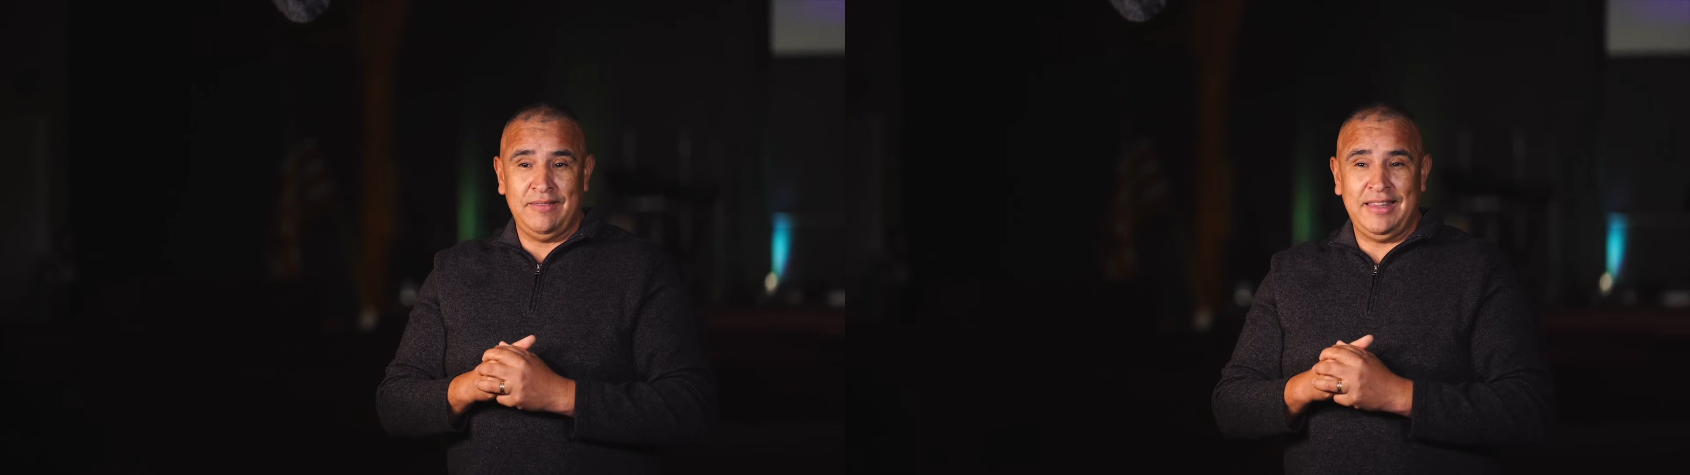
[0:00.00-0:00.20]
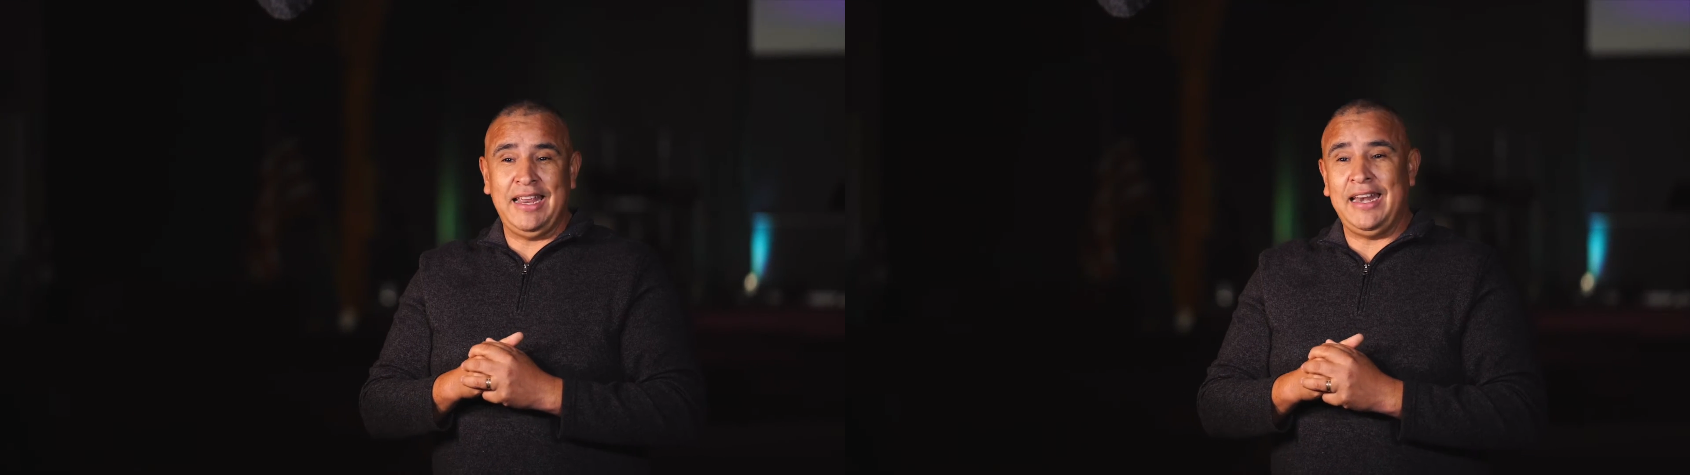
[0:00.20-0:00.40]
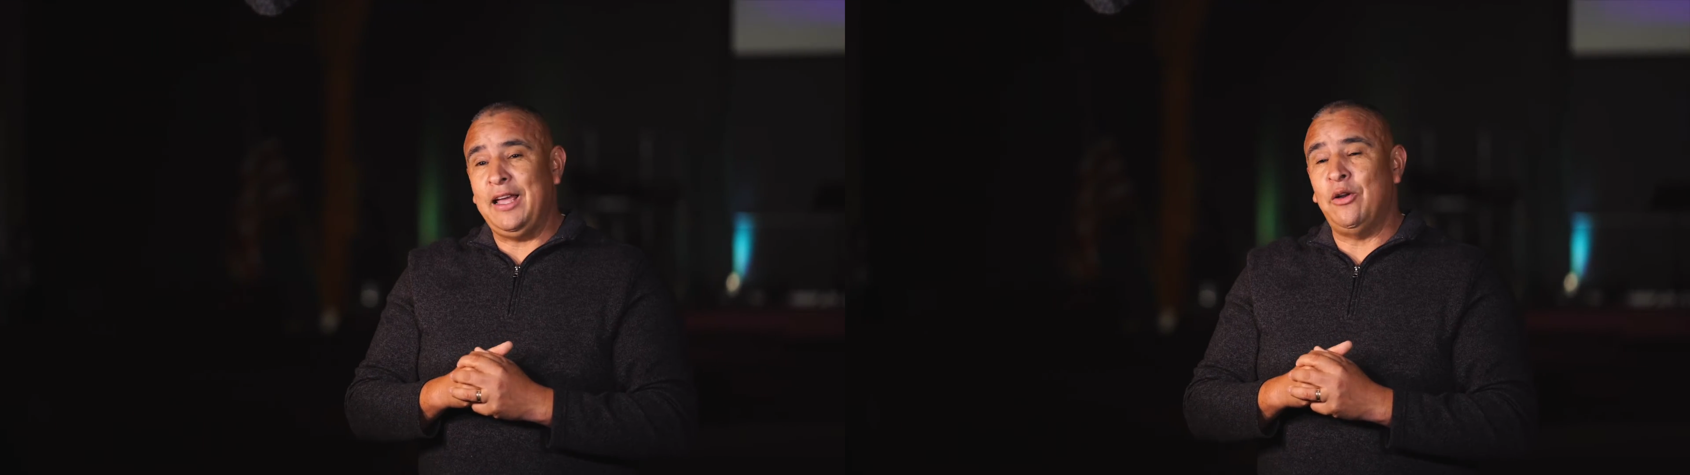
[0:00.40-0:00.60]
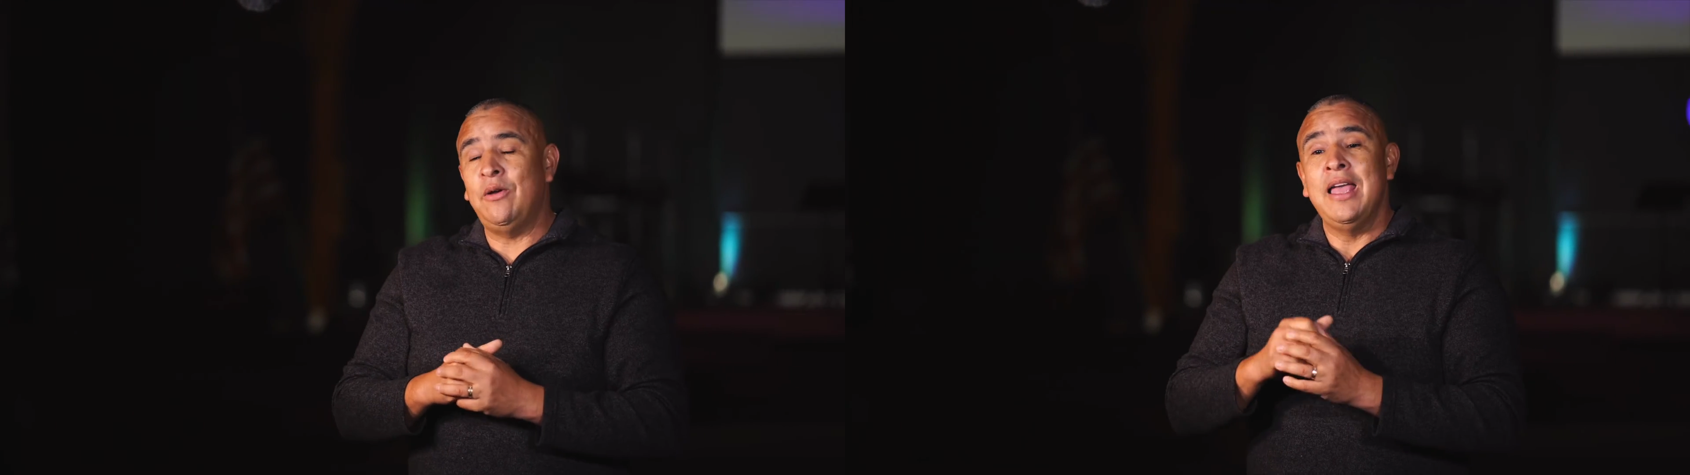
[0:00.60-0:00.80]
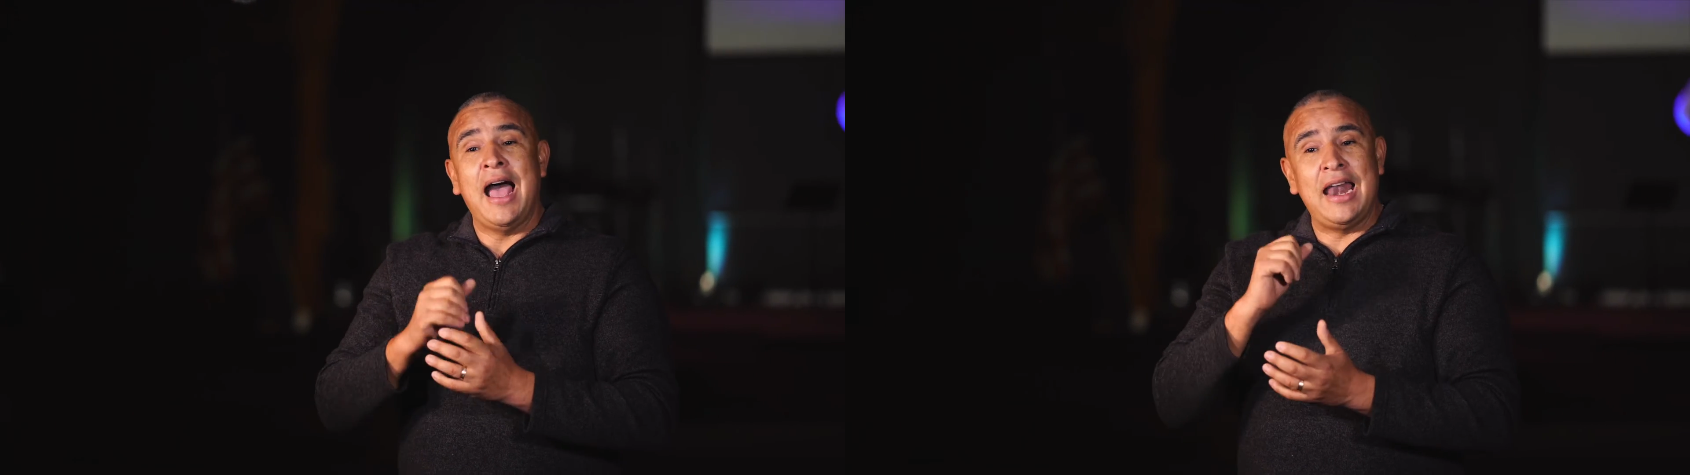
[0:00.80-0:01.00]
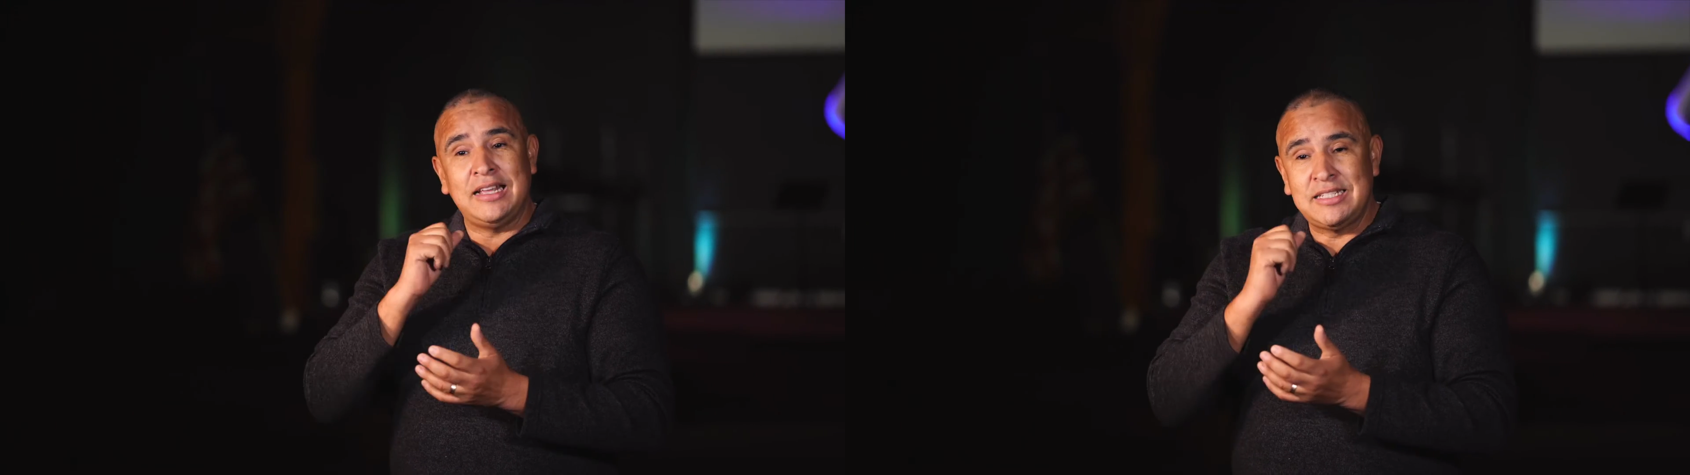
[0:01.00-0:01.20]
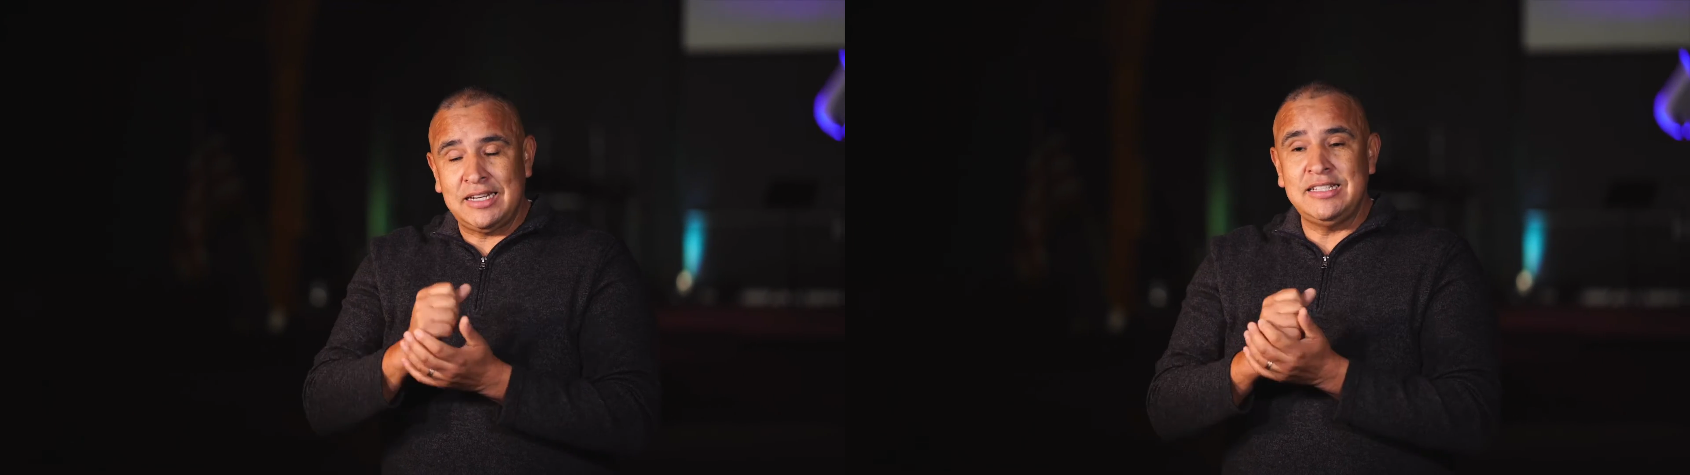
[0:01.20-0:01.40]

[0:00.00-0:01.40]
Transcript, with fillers: de enero a las